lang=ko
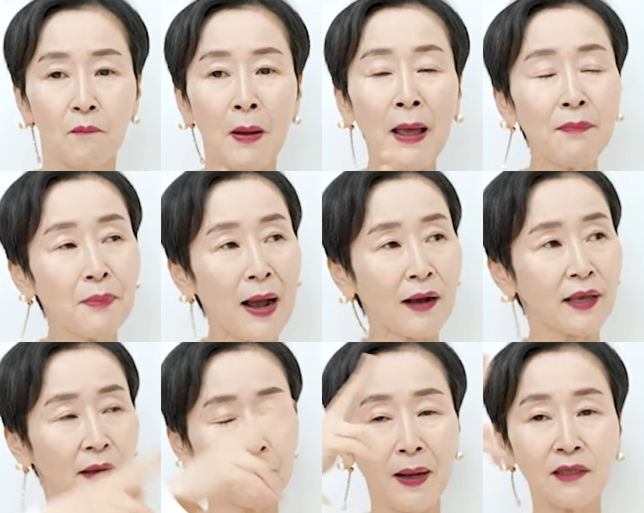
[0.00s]
판
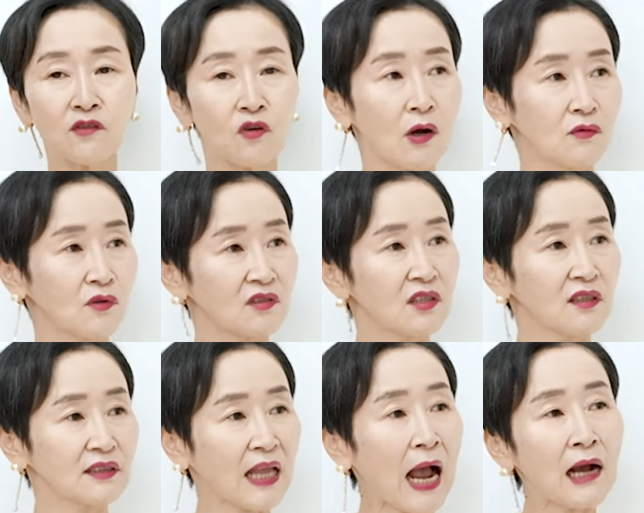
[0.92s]
밖에 빠져나와서
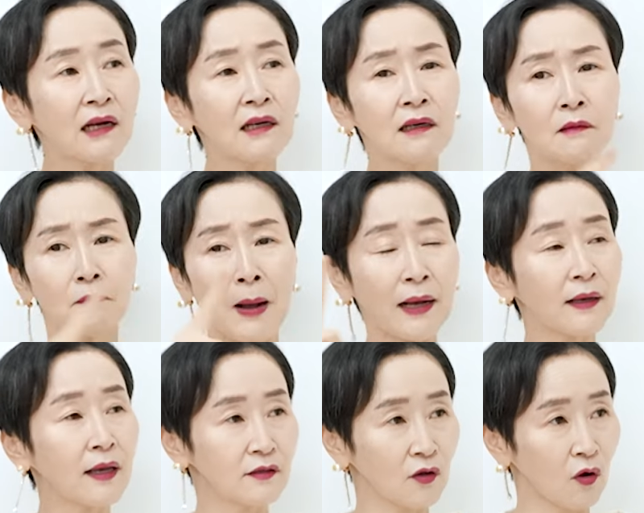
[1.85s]
지금 당
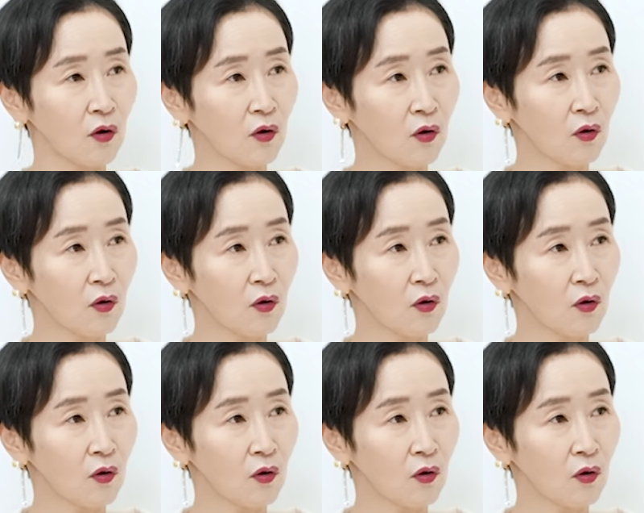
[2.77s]
밖에서